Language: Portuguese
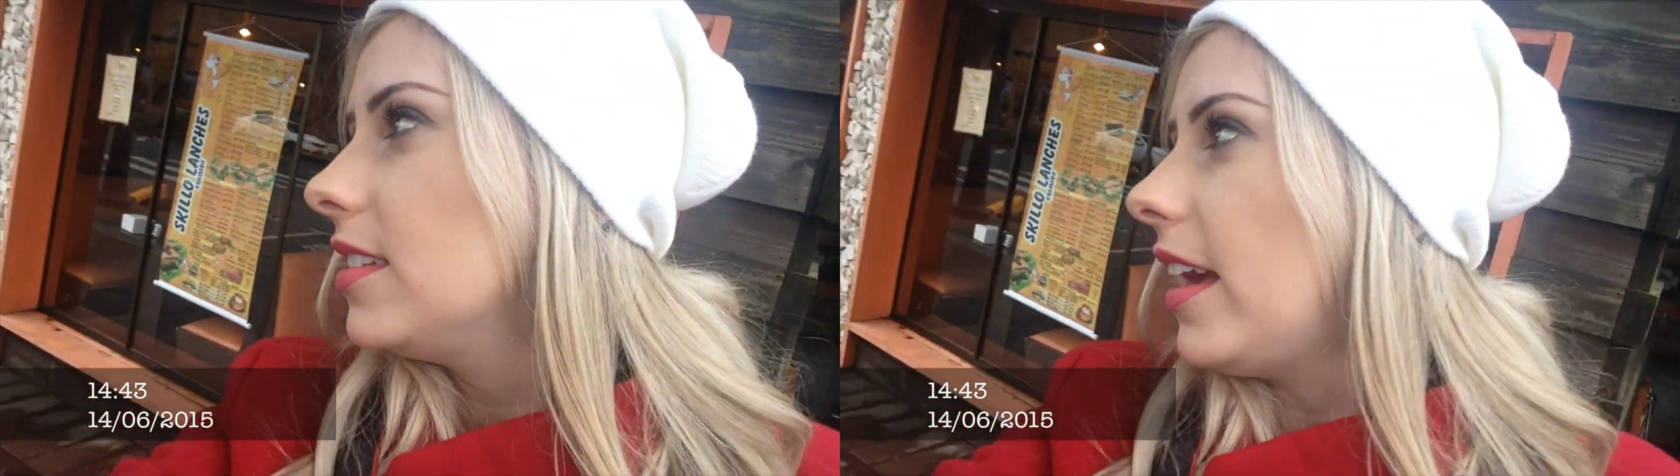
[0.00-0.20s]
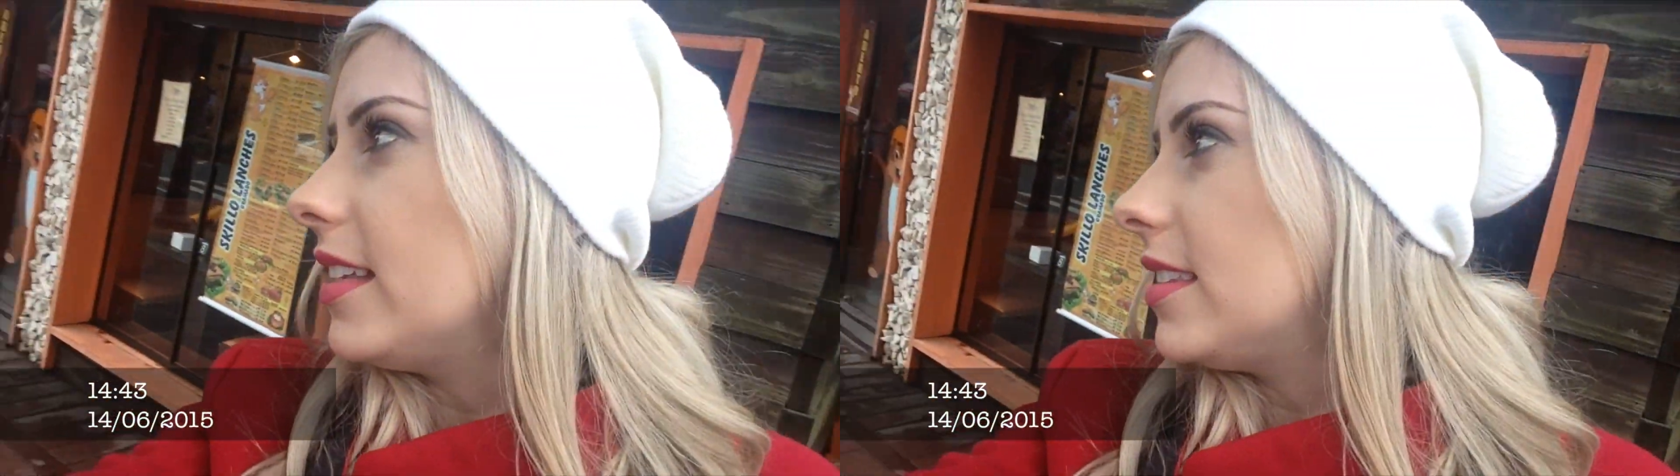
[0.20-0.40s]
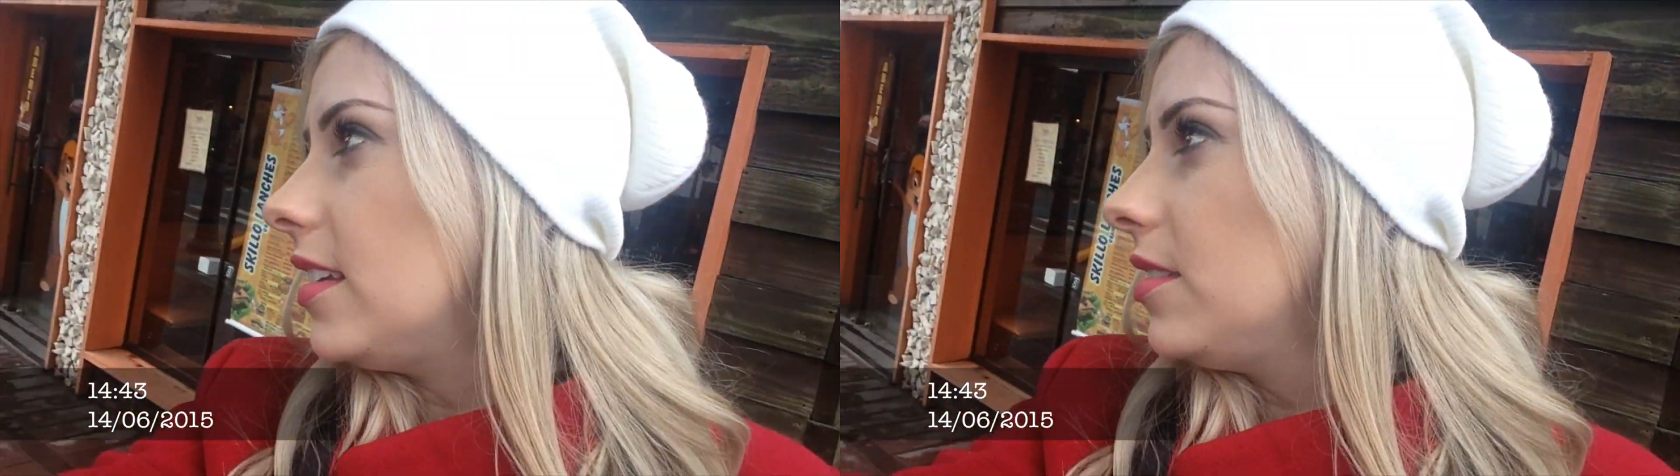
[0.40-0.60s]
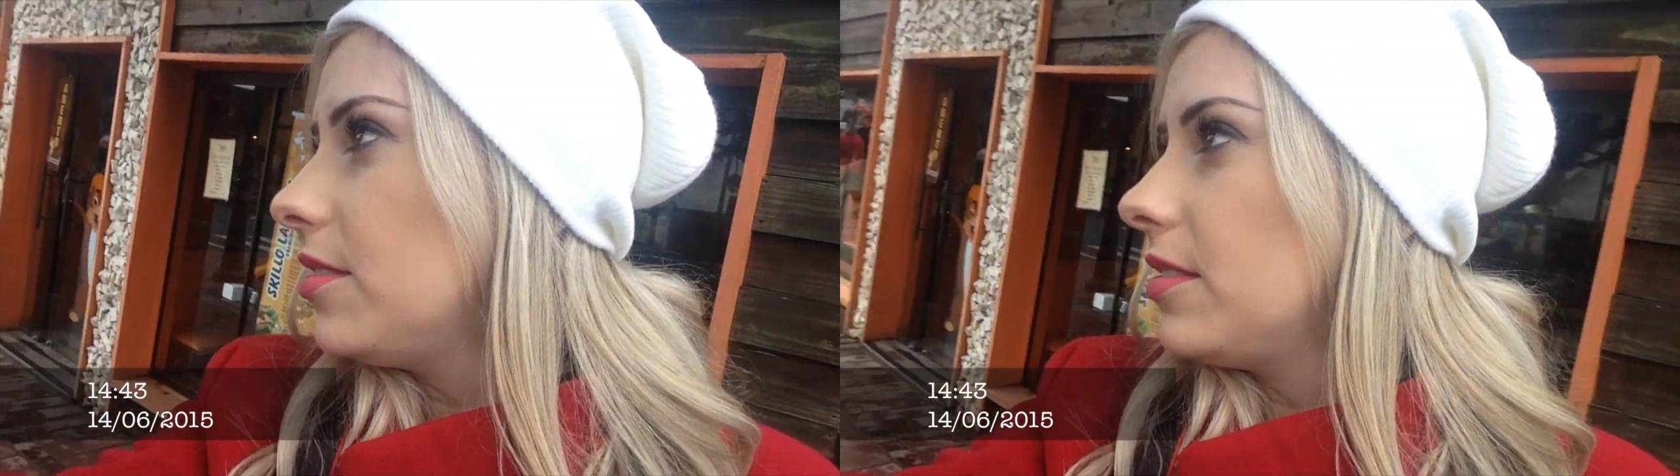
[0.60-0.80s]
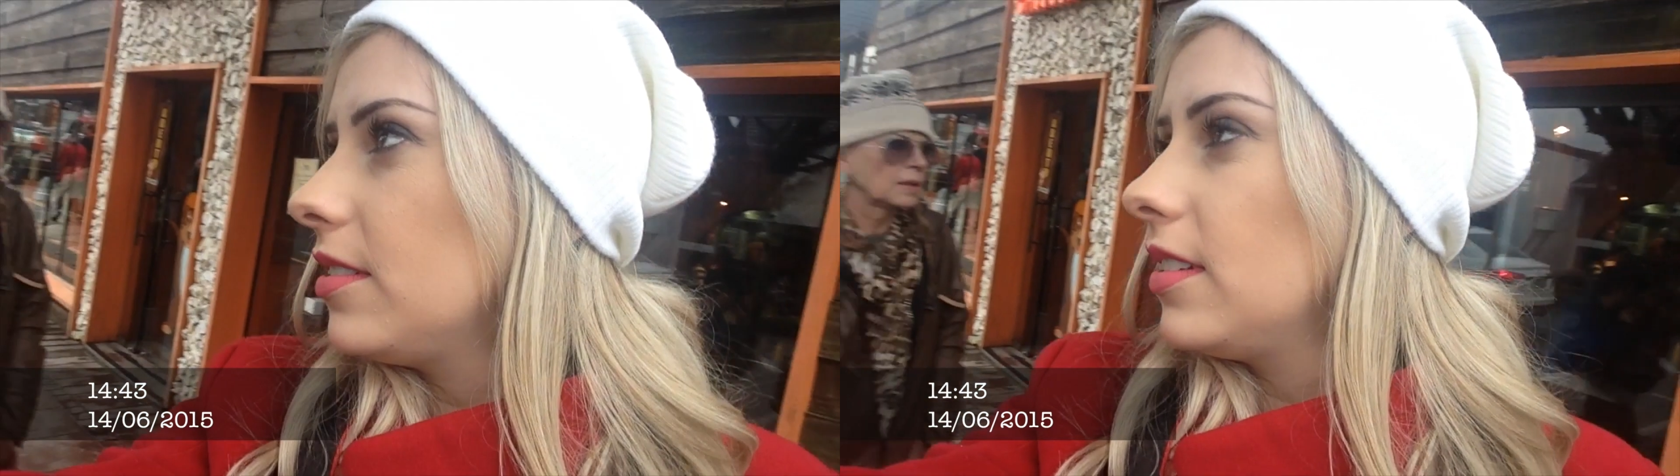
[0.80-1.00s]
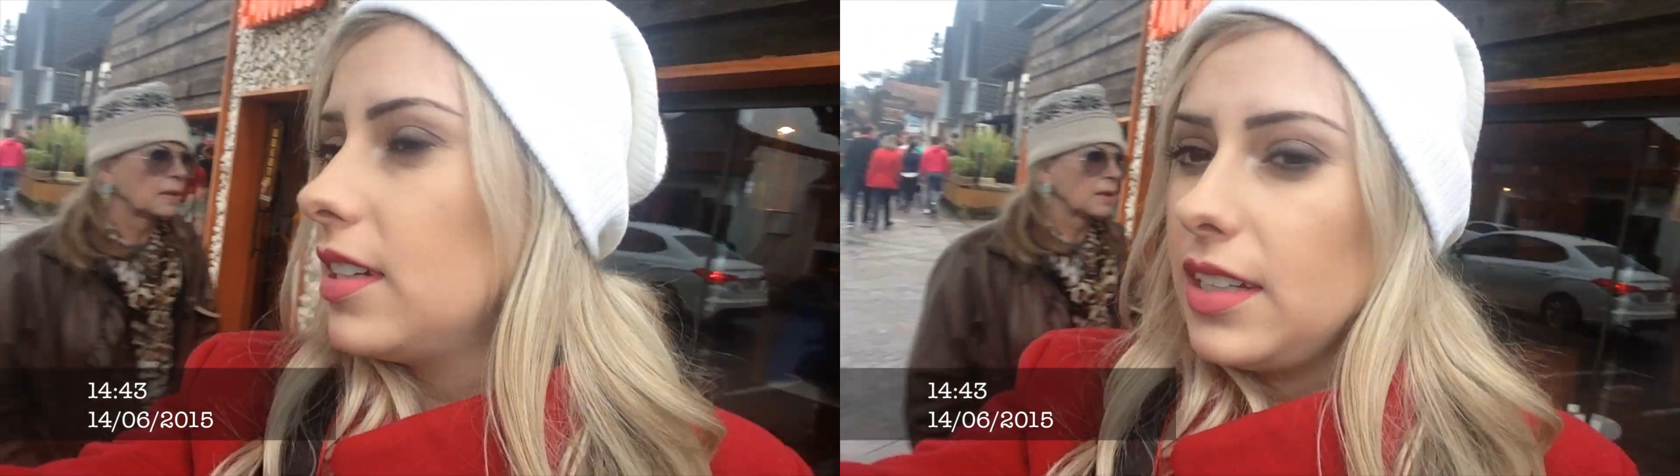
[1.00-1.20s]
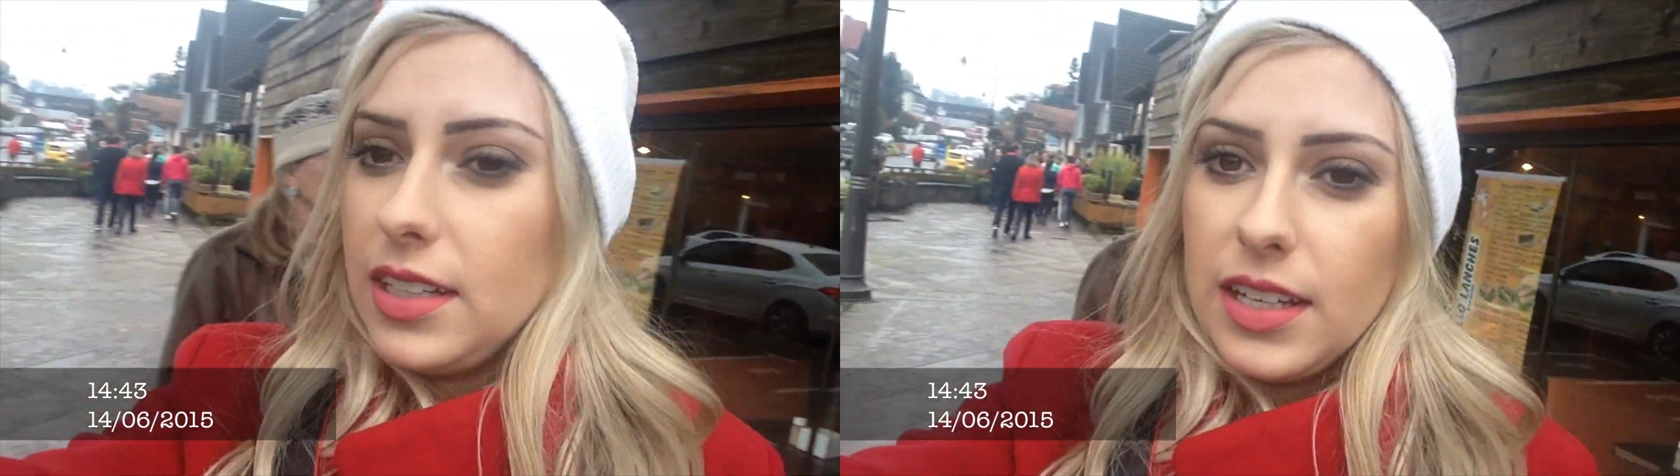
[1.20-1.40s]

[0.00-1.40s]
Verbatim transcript: É centro? Centro.